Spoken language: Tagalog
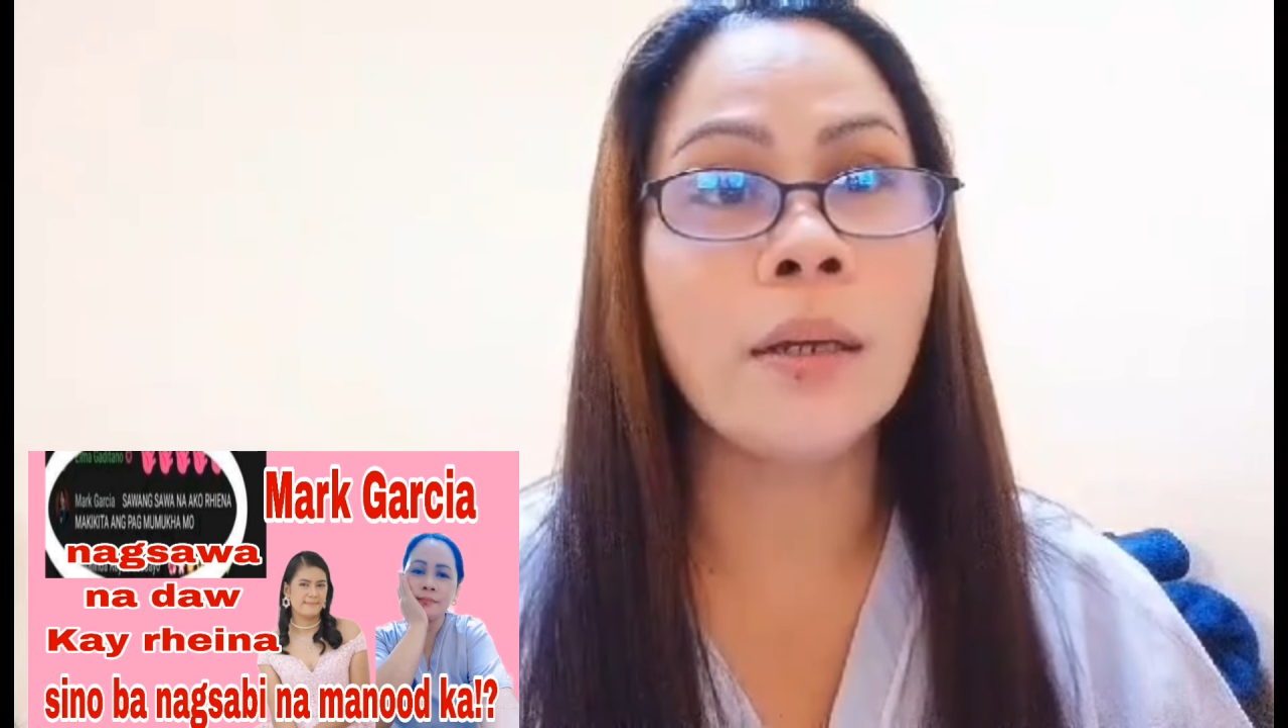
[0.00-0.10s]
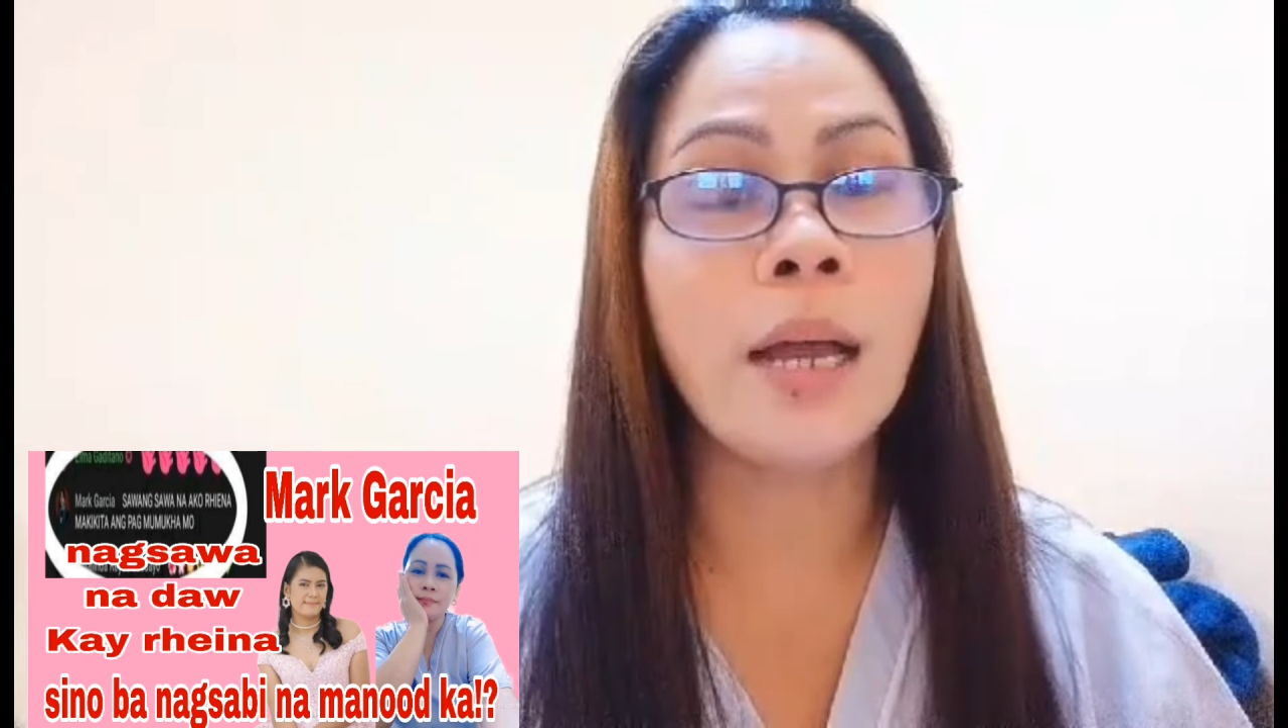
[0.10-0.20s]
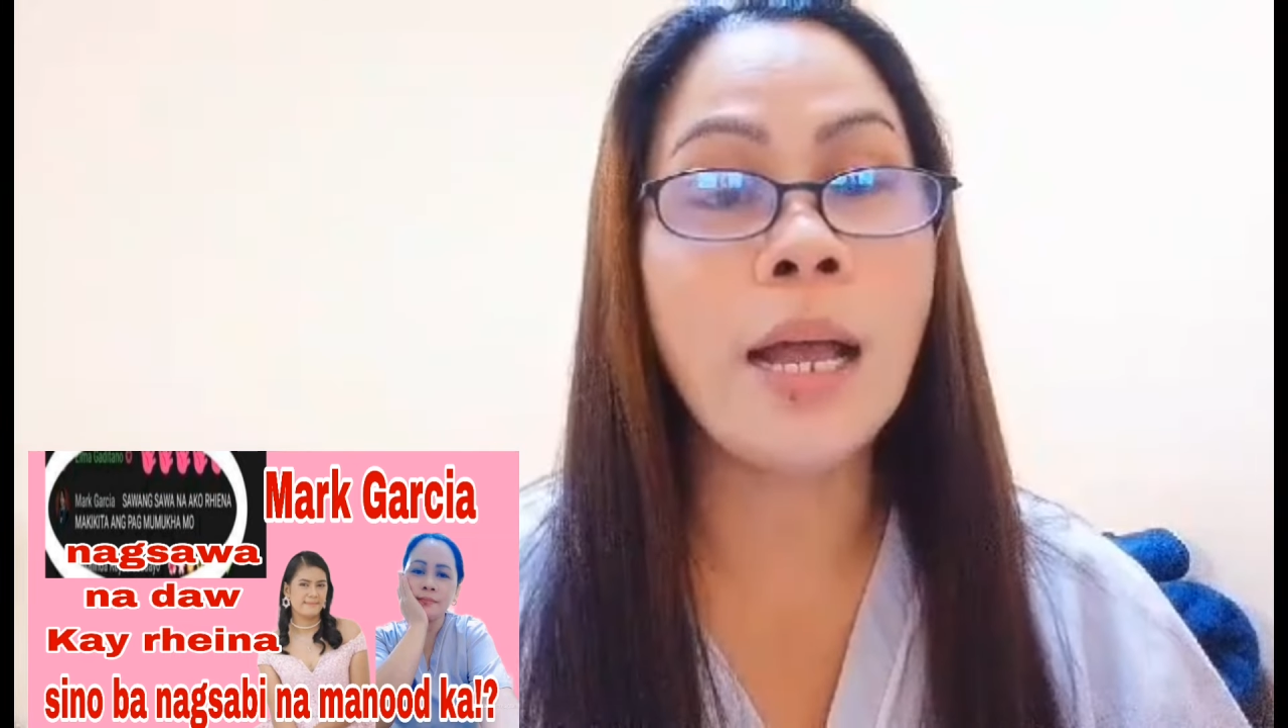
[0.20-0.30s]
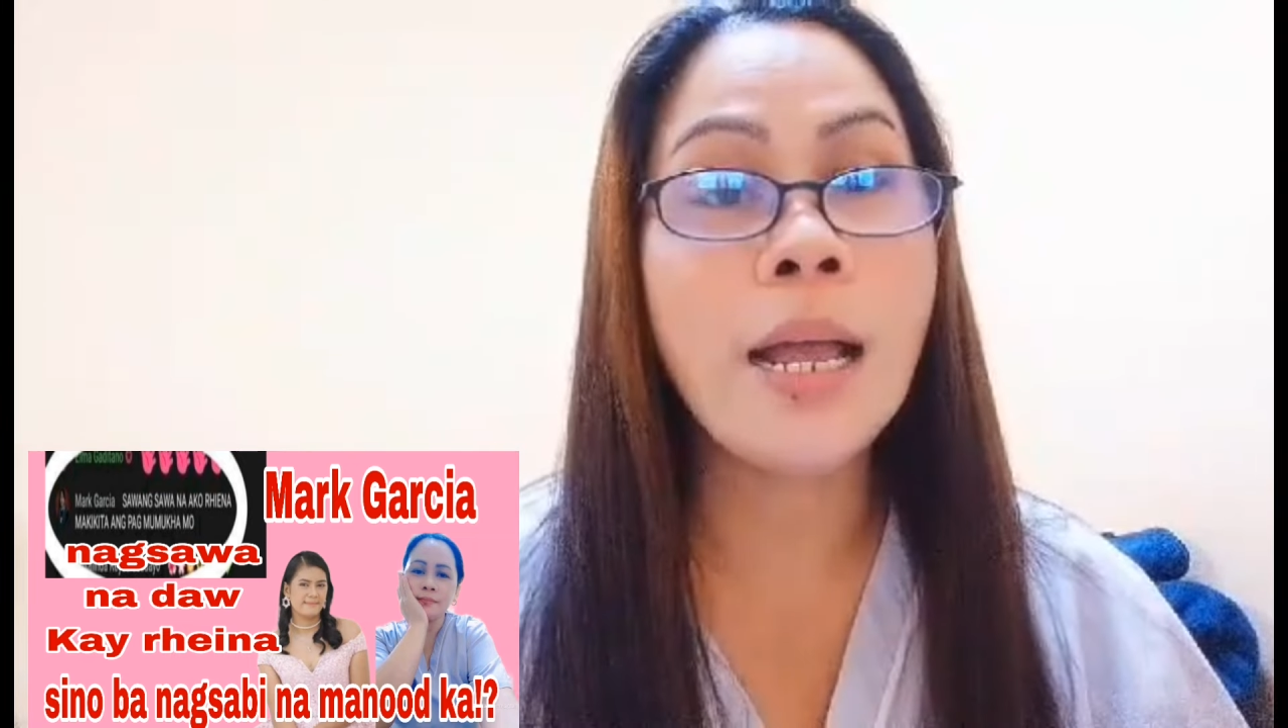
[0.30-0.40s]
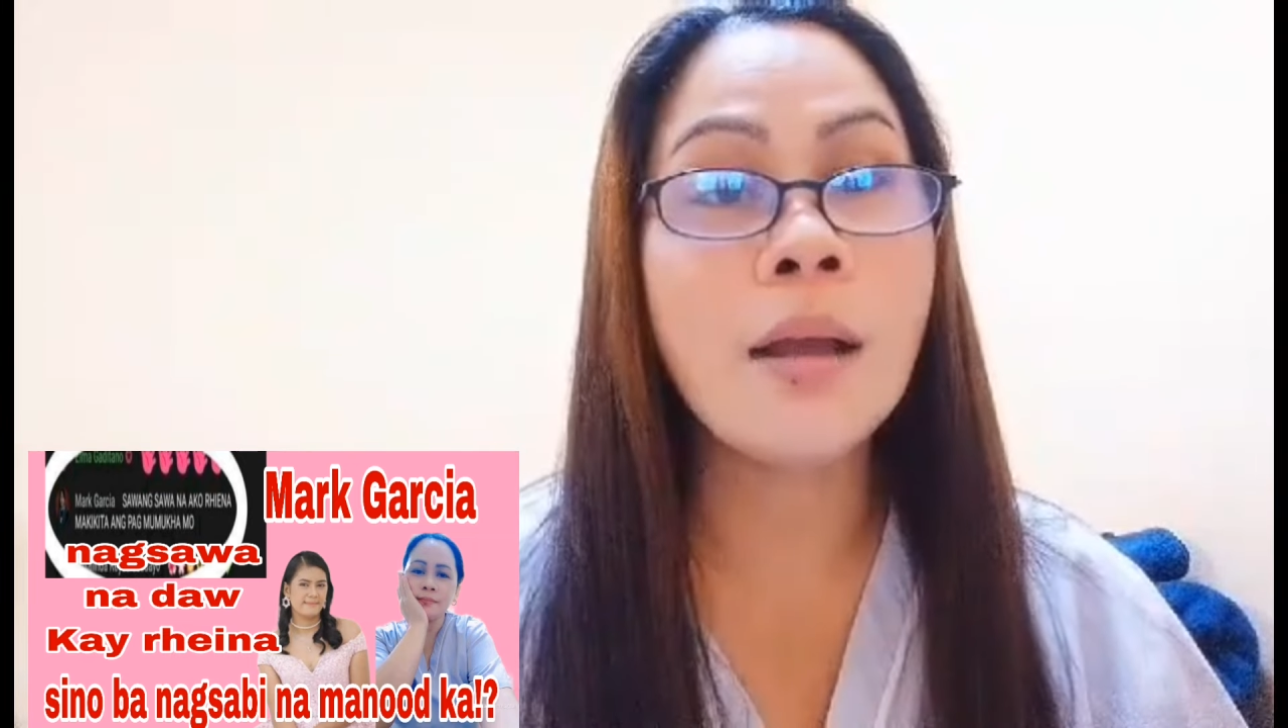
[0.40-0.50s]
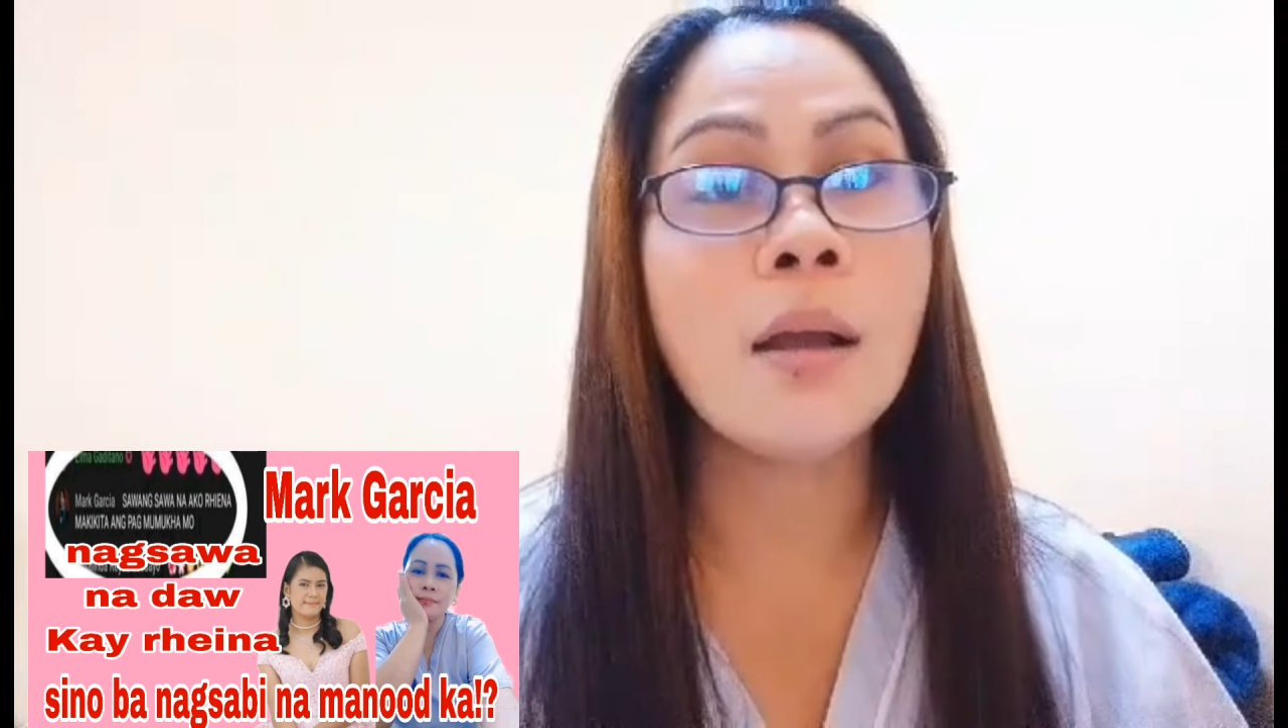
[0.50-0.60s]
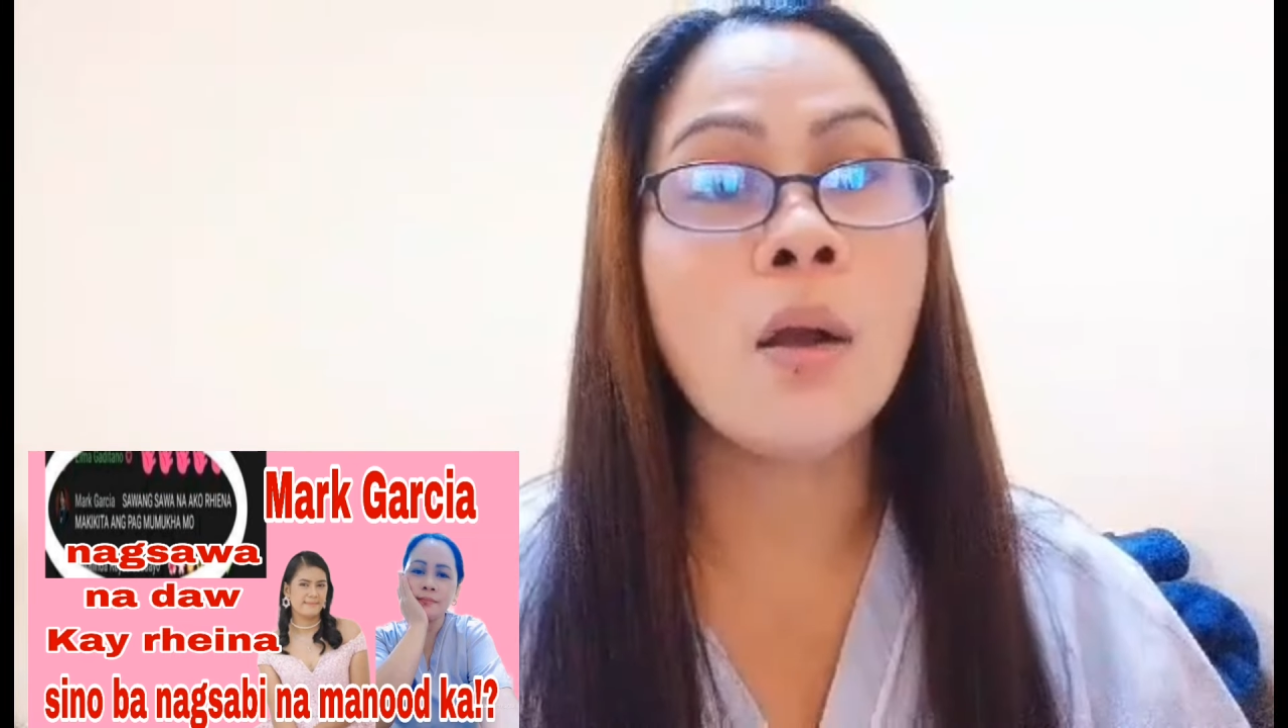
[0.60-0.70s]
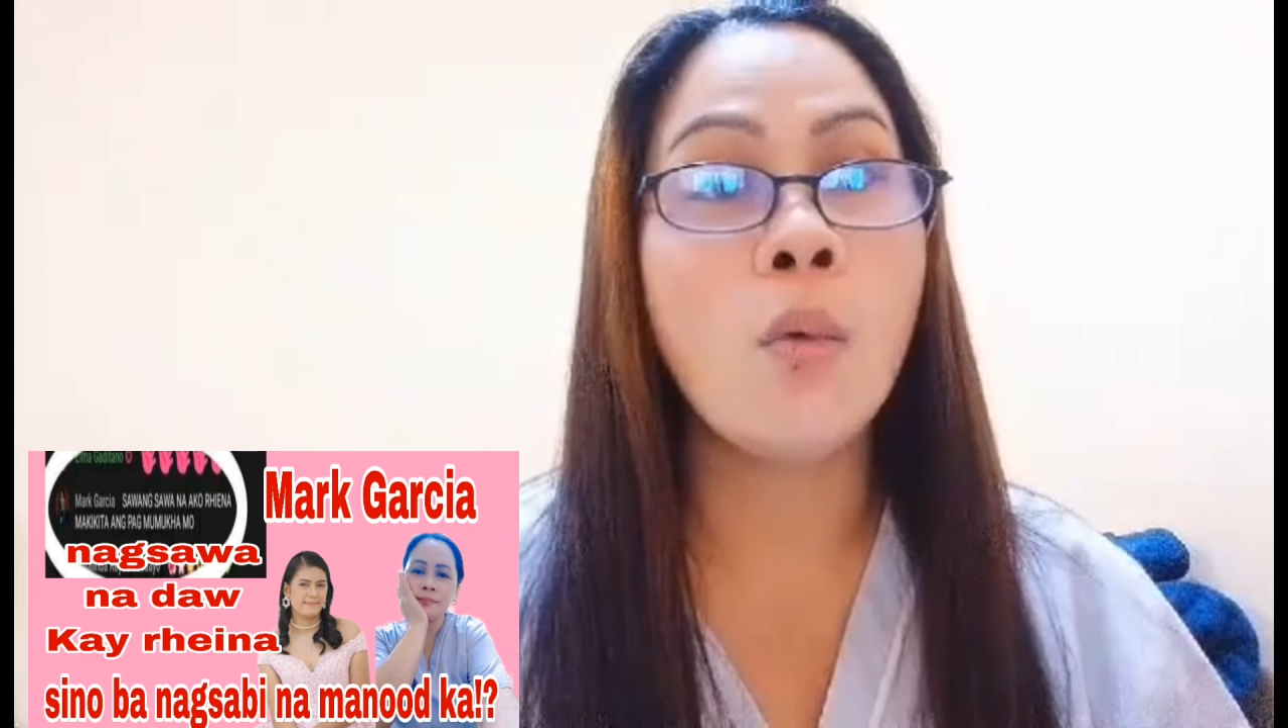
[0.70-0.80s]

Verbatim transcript: Ha?